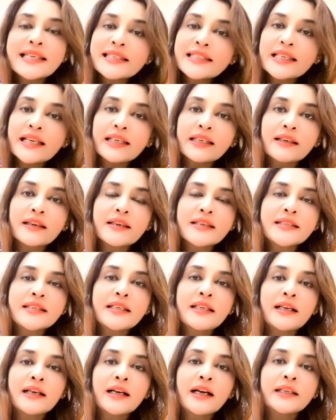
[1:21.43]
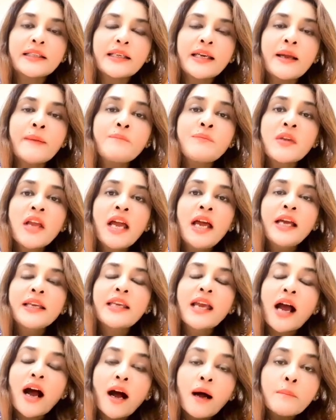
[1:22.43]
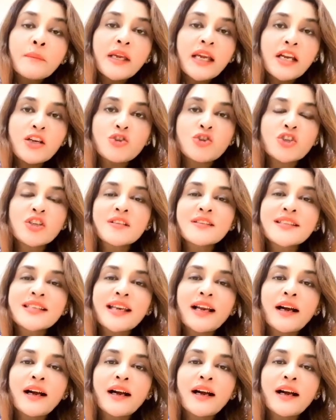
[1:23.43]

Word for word: इस तरीके से लगाइए कि हम एशियंस के